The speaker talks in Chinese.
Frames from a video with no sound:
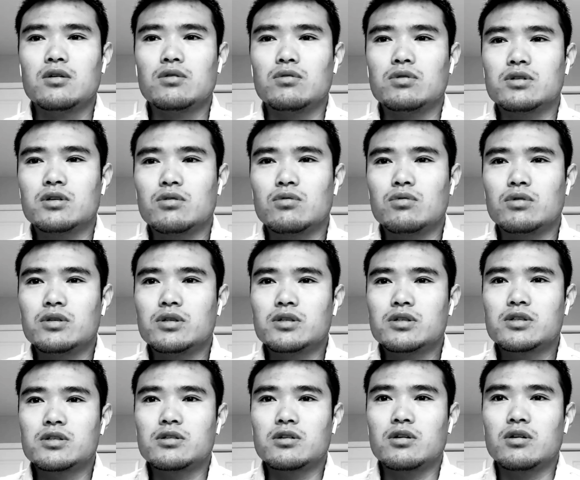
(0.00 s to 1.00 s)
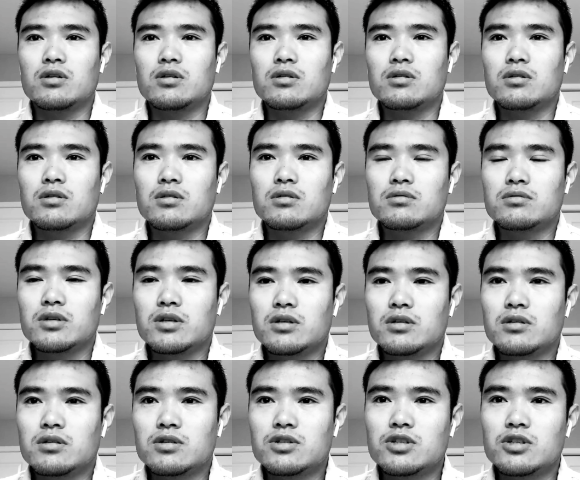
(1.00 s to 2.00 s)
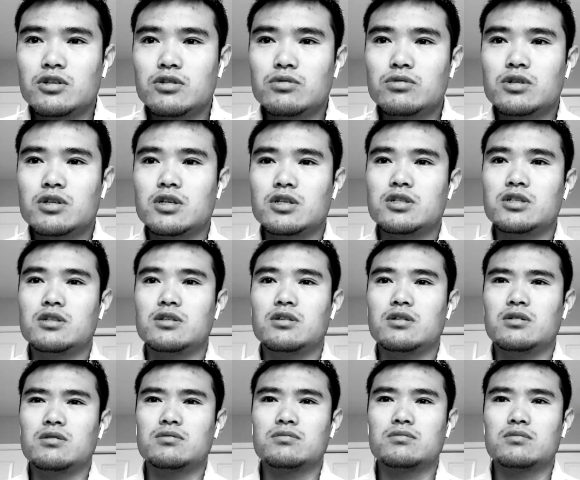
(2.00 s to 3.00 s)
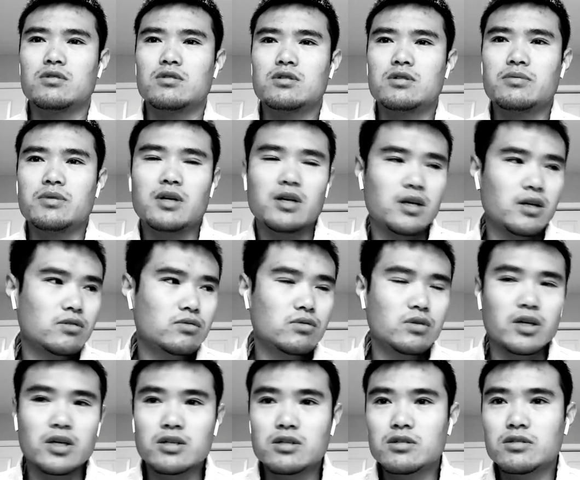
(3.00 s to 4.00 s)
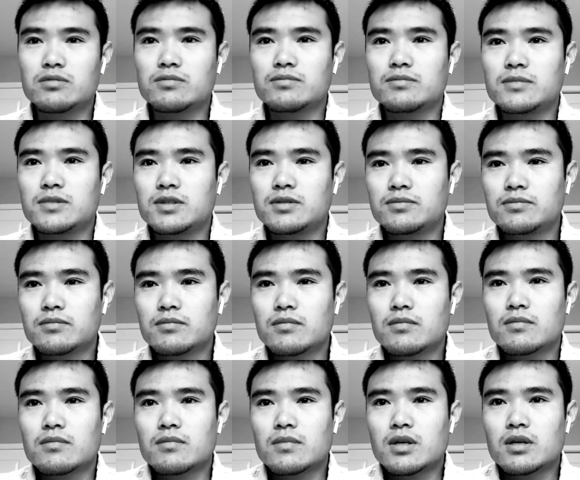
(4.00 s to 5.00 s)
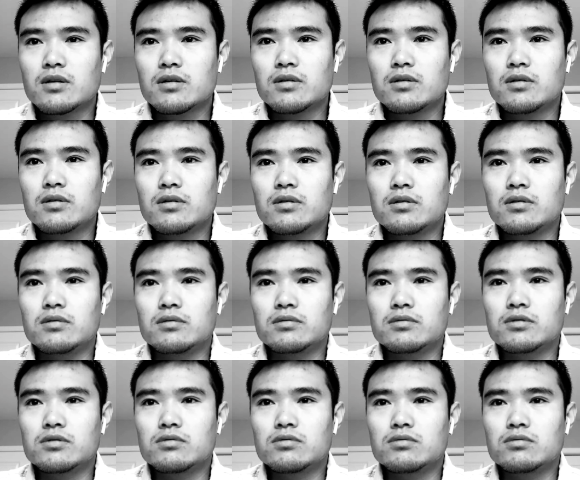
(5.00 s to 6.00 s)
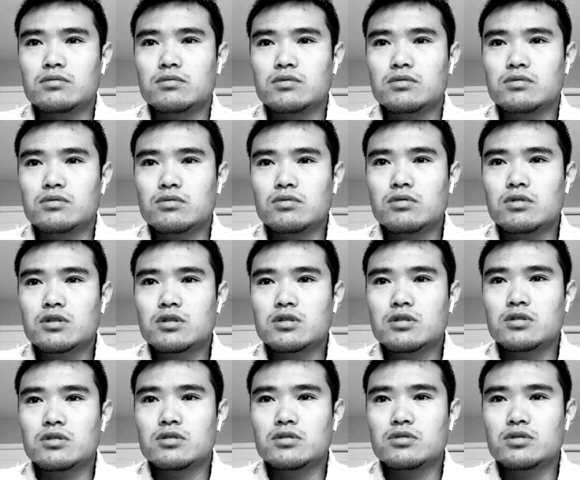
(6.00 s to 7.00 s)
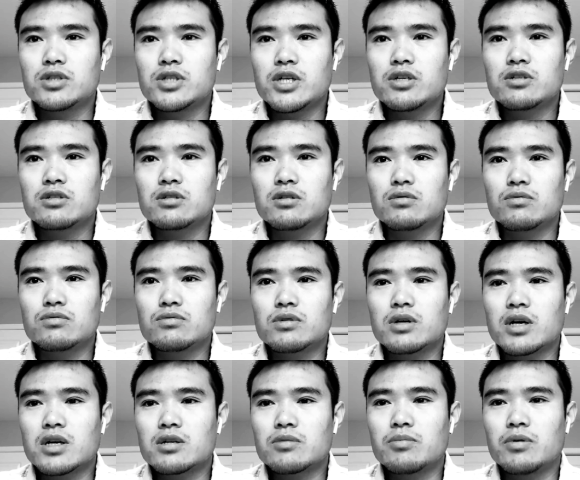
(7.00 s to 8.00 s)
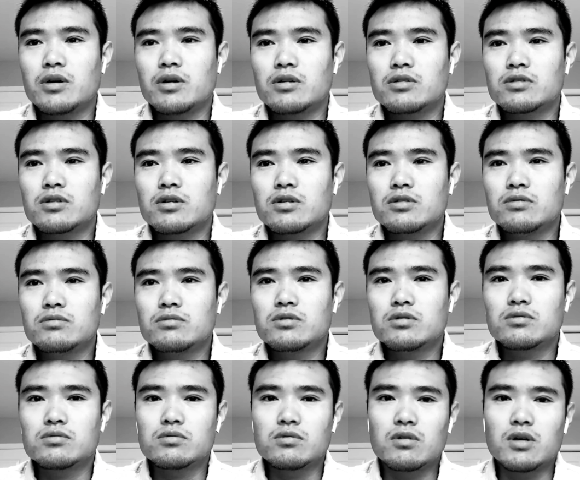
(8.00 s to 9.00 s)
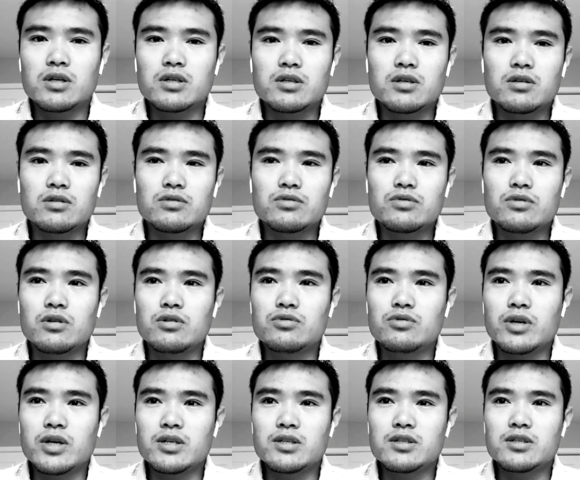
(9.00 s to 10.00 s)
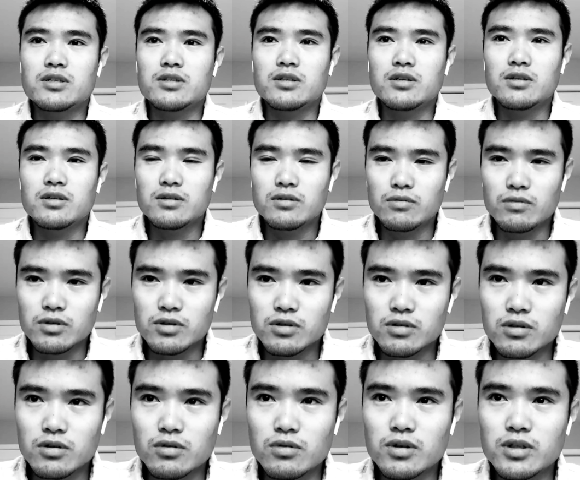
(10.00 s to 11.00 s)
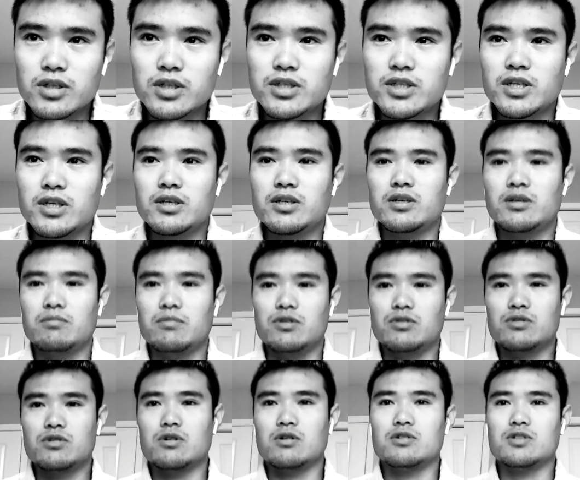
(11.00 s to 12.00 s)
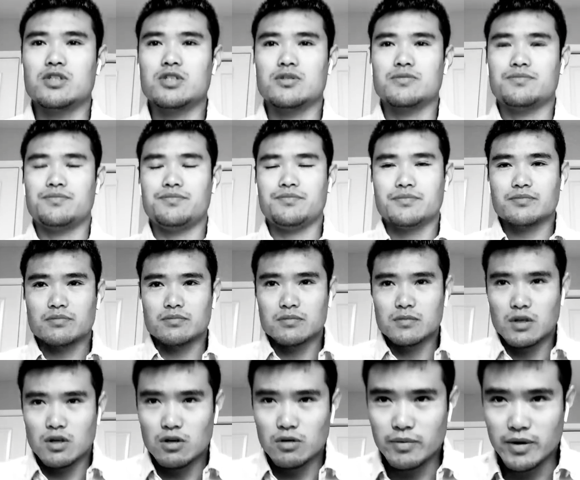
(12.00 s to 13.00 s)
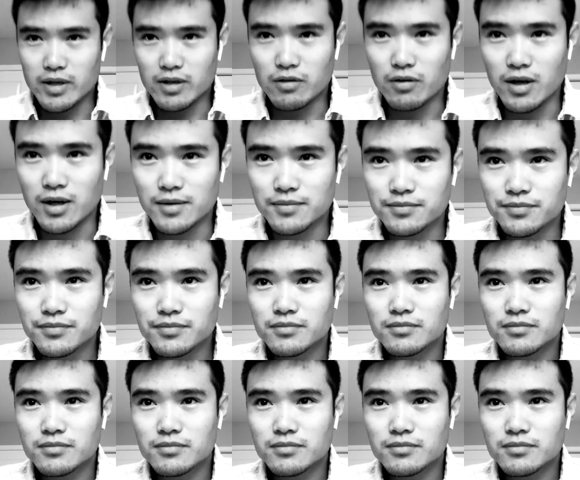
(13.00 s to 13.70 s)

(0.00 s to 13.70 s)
我在国内是搞那个结构设计的，到这边来说还是，嗯，这种如果是兼职的工作还是不好找，因为这种的话人家都需要全职的，我投了一些简历也没有消息。后面的话，